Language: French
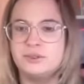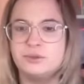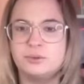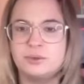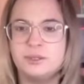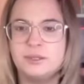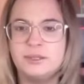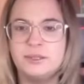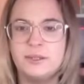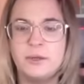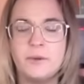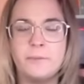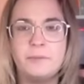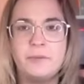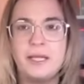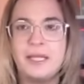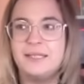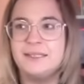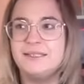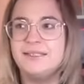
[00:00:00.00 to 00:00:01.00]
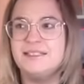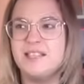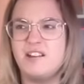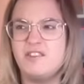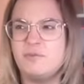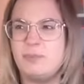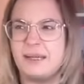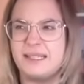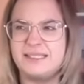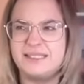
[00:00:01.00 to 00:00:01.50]
sont qui
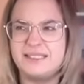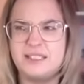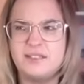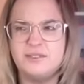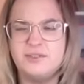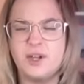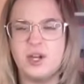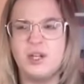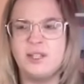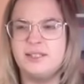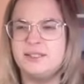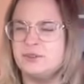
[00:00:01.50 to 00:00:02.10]
savent pas ce qu'ils veulent,